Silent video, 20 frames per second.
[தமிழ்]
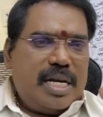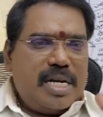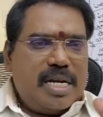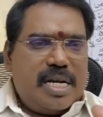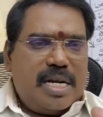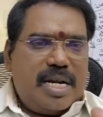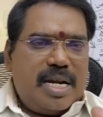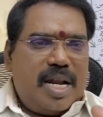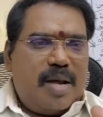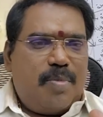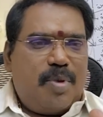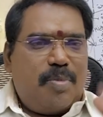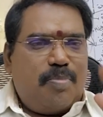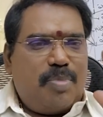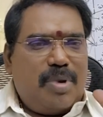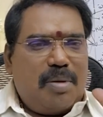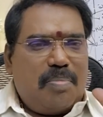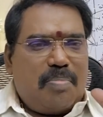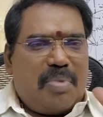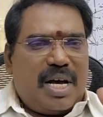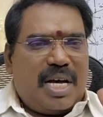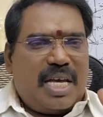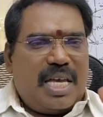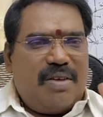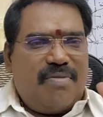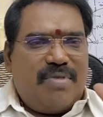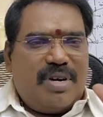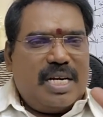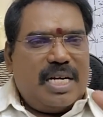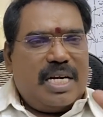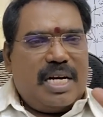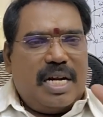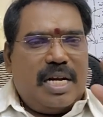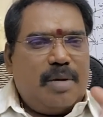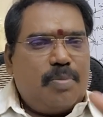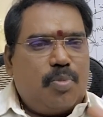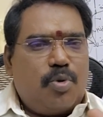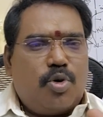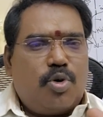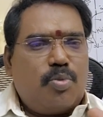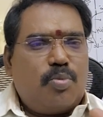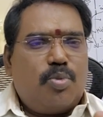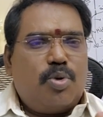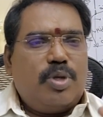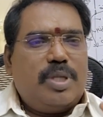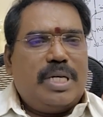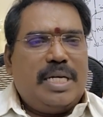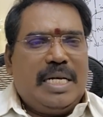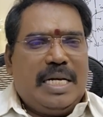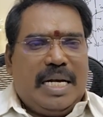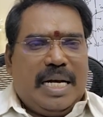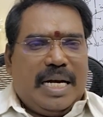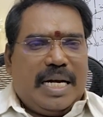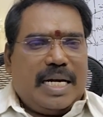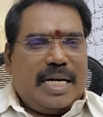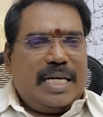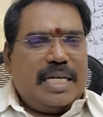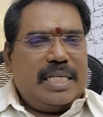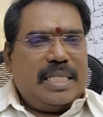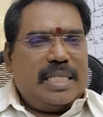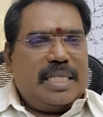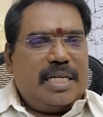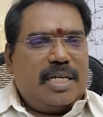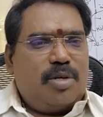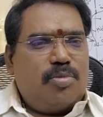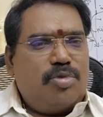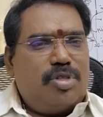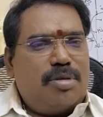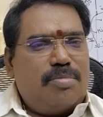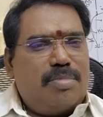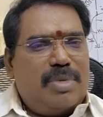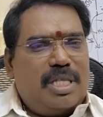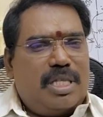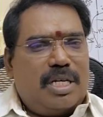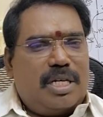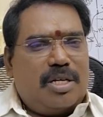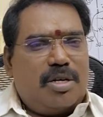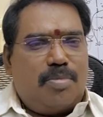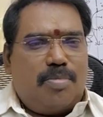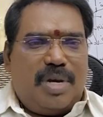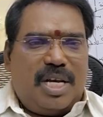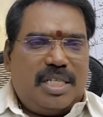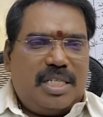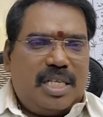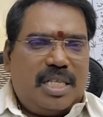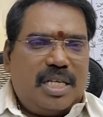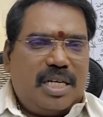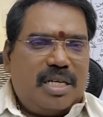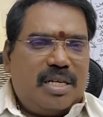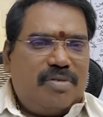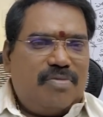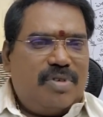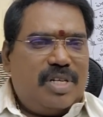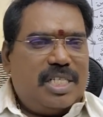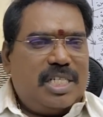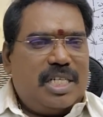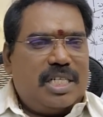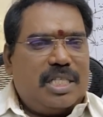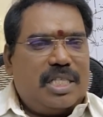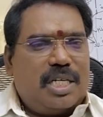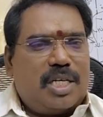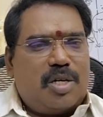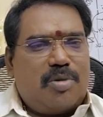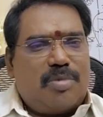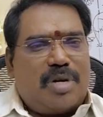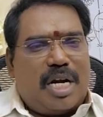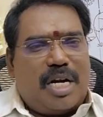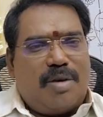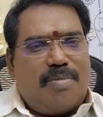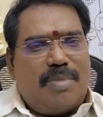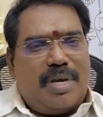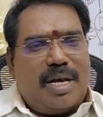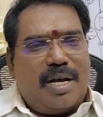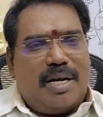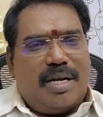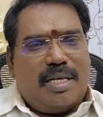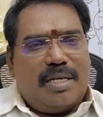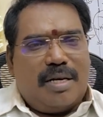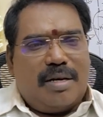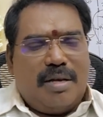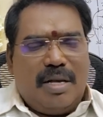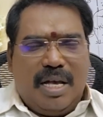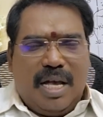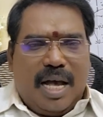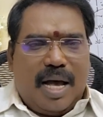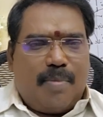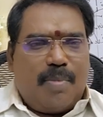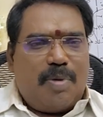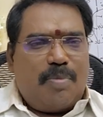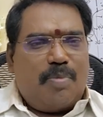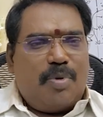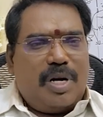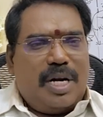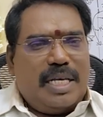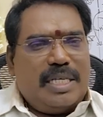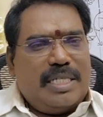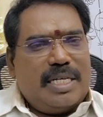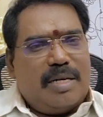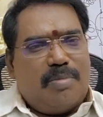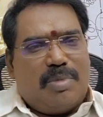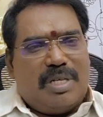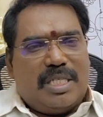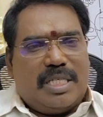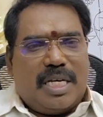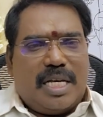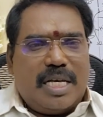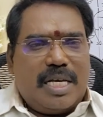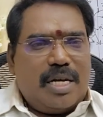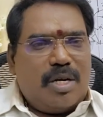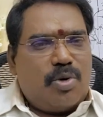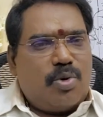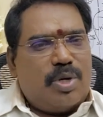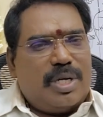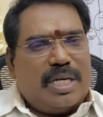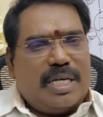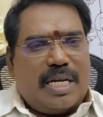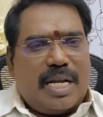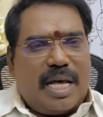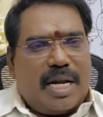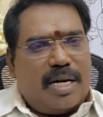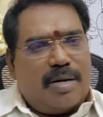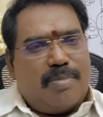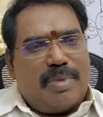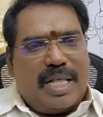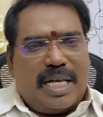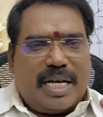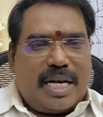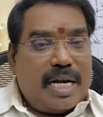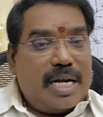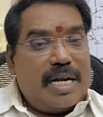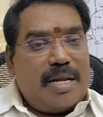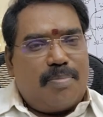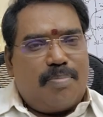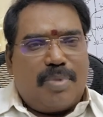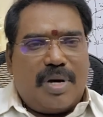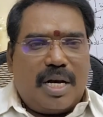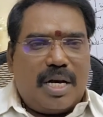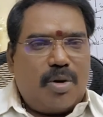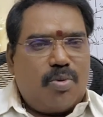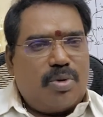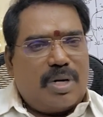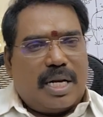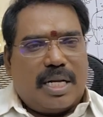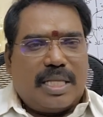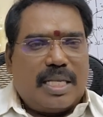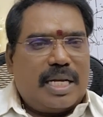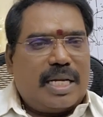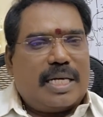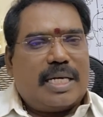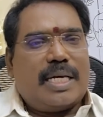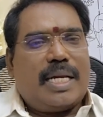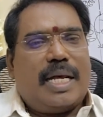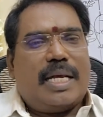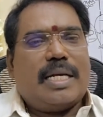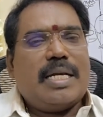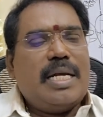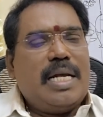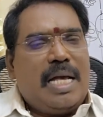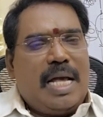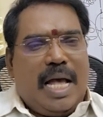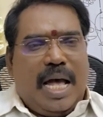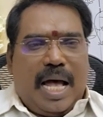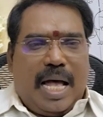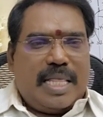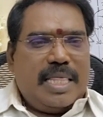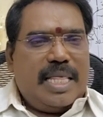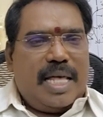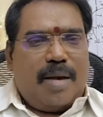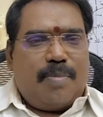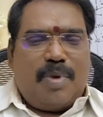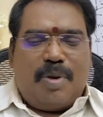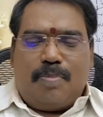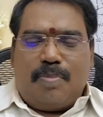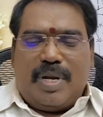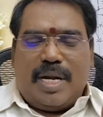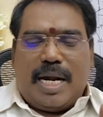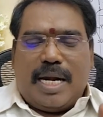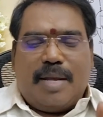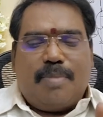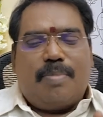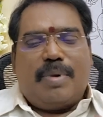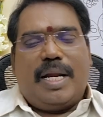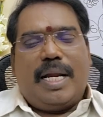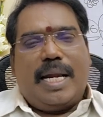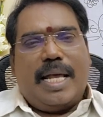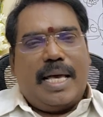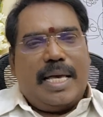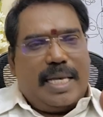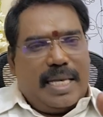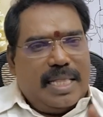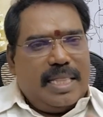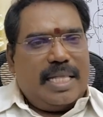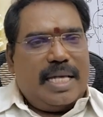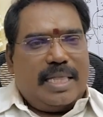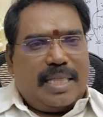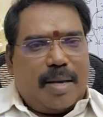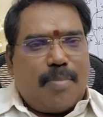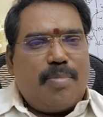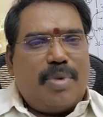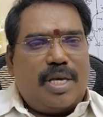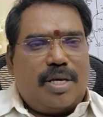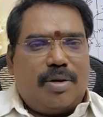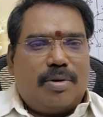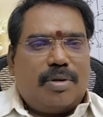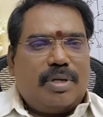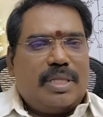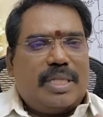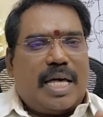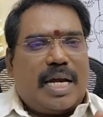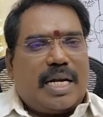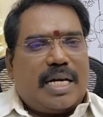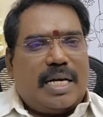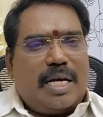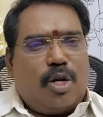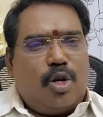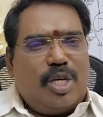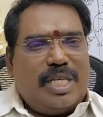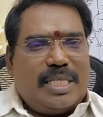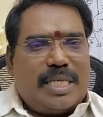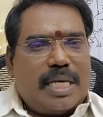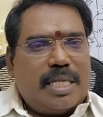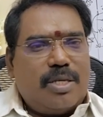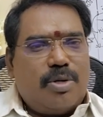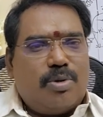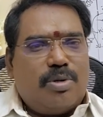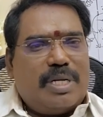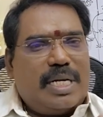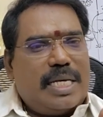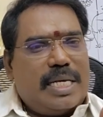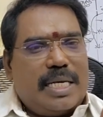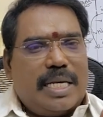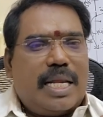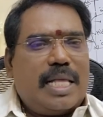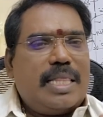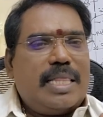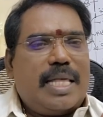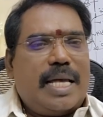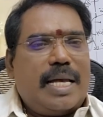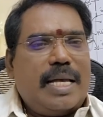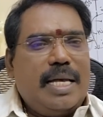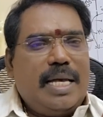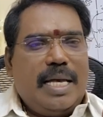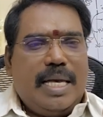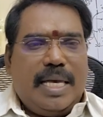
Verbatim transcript: என்கின்ற அமைப்பில் பகை வீடுகளில் போகும்போது கடகத்திற்கும் சிம்மத்திற்கும் மேஷத்திற்கும் விருச்சிகத்திற்கும் கடுமையான அமைப்புகளை ஜென்மச்சனியில் கொடுக்கிறார் என்பதை கண்டிப்பாக உணர்ந்திருக்கிறேன் அந்த அமைப்பின் அடிப்படையில் இந்த தம்பிக்கம் தற்கொலை செய்து கொண்டு இறந்த